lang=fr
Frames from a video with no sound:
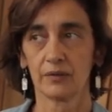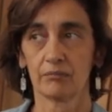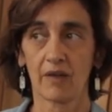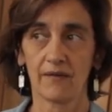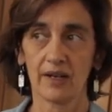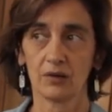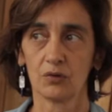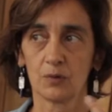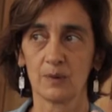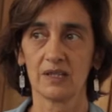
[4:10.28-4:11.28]
avec nos
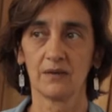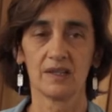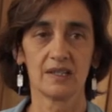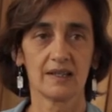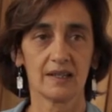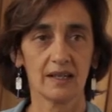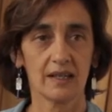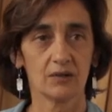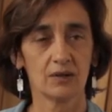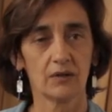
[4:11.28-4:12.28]
spécificités et
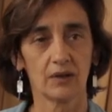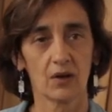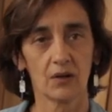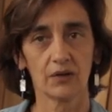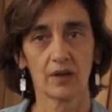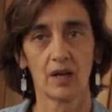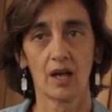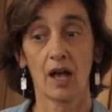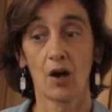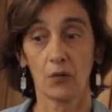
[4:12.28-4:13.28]
nos différences,
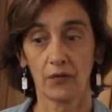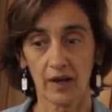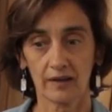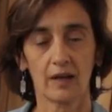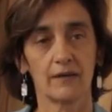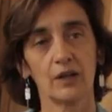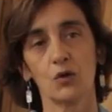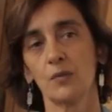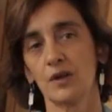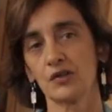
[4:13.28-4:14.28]
à refaire travail
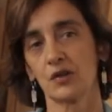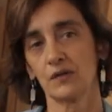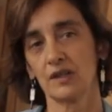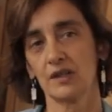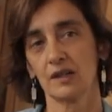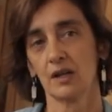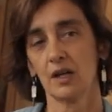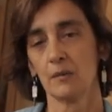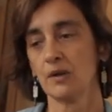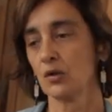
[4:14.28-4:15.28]
commun, j'ai envie de dire,
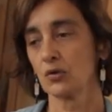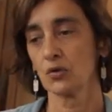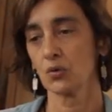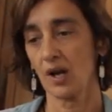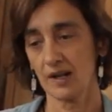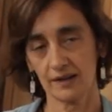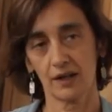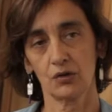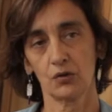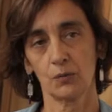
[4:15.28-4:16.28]
mais que ce soit à
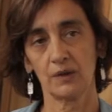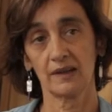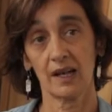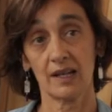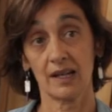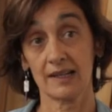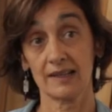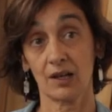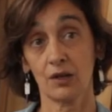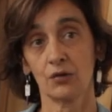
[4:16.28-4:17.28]
l'intérieur de l'hôpital et à
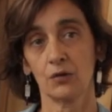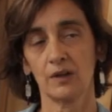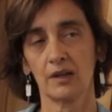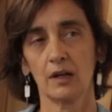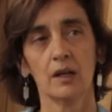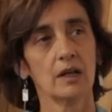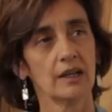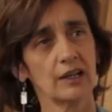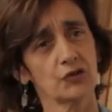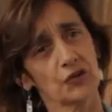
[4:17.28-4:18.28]
l'extérieur de l'hôpital. Il y
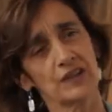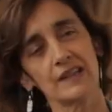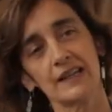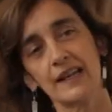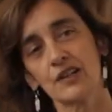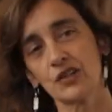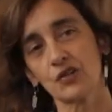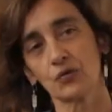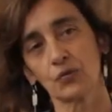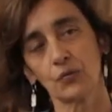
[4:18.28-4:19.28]
a quelque chose qui s'est dégagé,
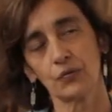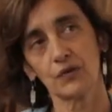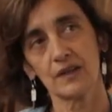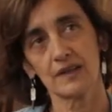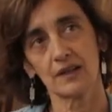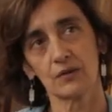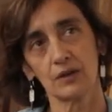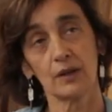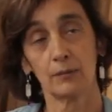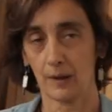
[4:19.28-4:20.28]
je trouve, de ces
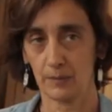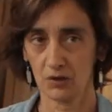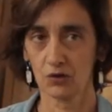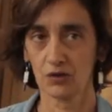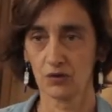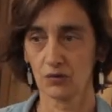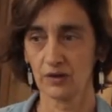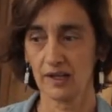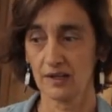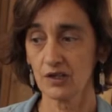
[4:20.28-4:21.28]
ateliers, il y a plein de choses qui sont
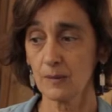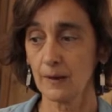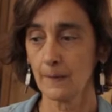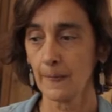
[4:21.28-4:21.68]
dégagées, mais